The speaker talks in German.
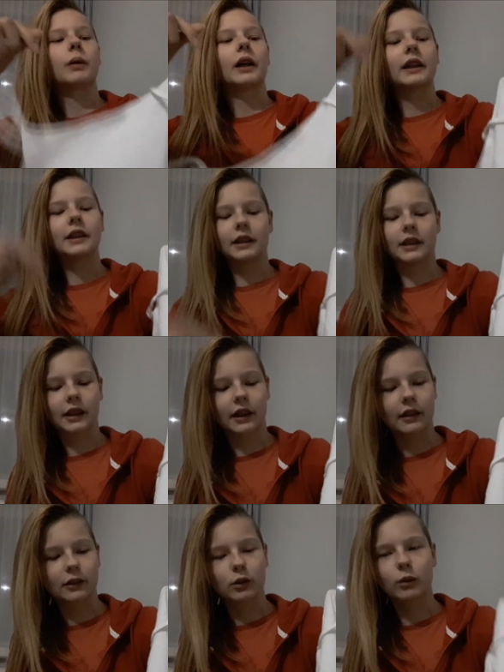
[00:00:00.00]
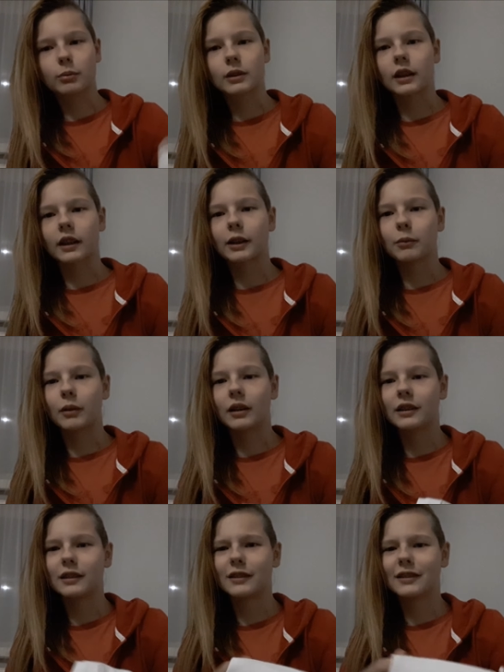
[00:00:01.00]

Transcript: Spaghetti-Träger-Tops, sage ich mal.